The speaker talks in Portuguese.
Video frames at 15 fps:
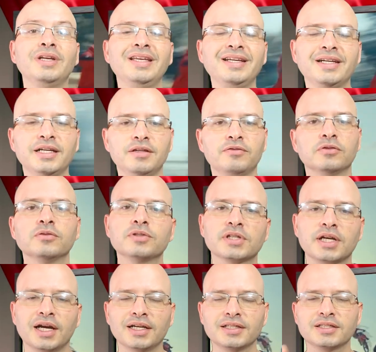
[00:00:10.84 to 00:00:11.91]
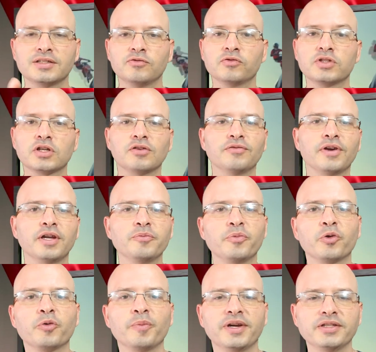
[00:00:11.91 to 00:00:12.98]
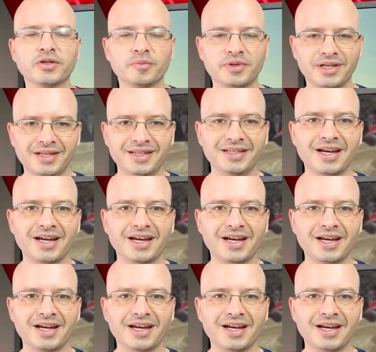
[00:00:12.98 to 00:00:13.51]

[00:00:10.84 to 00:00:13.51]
incrível dos caras e você confere um pouco mais sobre ele